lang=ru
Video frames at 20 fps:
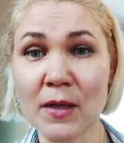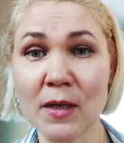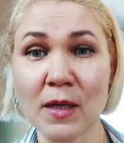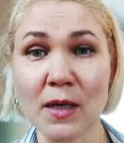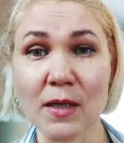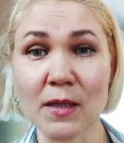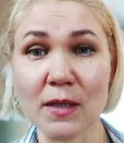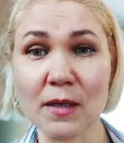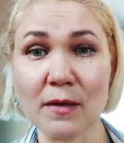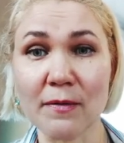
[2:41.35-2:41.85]

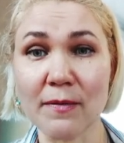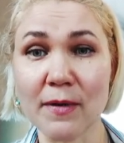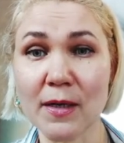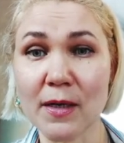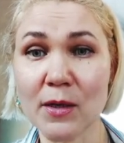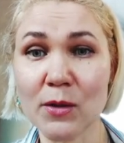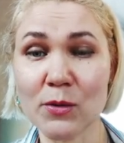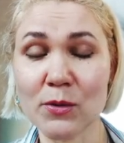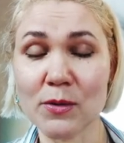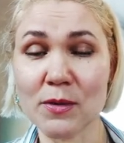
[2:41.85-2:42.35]

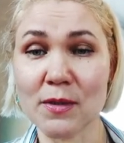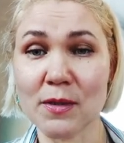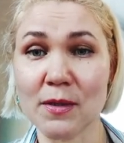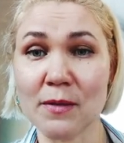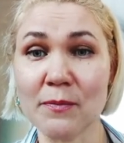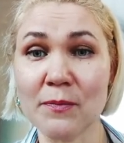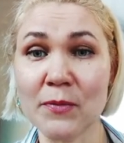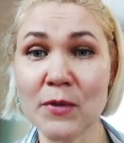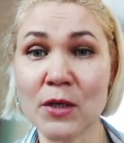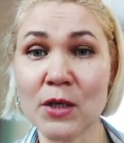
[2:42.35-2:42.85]
открываются
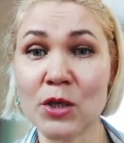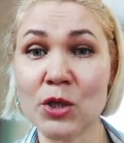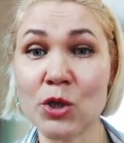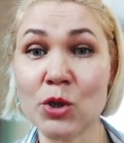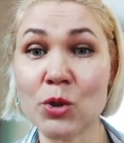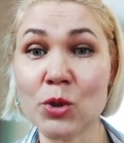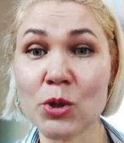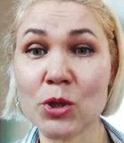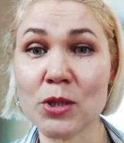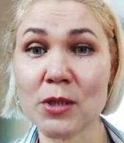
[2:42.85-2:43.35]

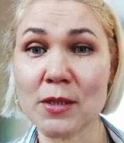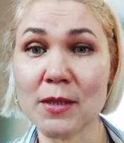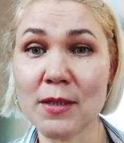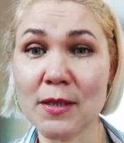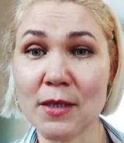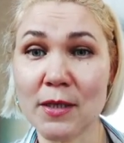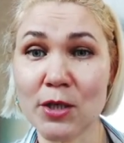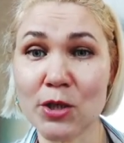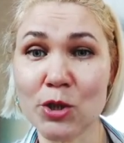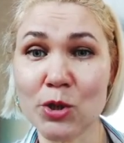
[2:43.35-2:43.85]
еще
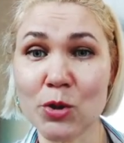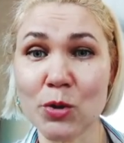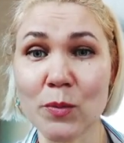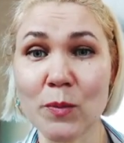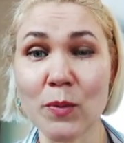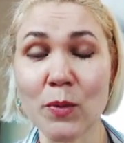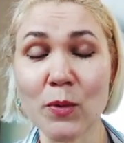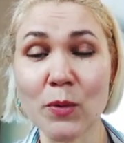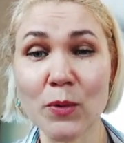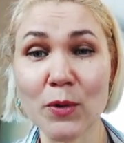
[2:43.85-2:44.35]
шире, еще
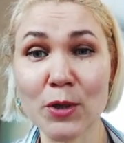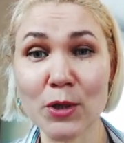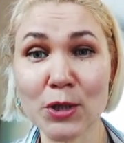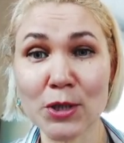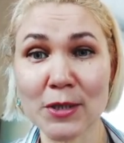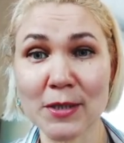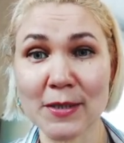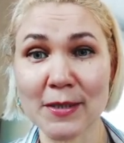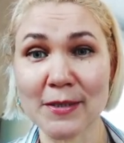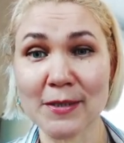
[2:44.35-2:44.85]

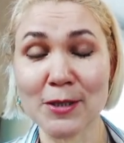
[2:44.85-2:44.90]
больше,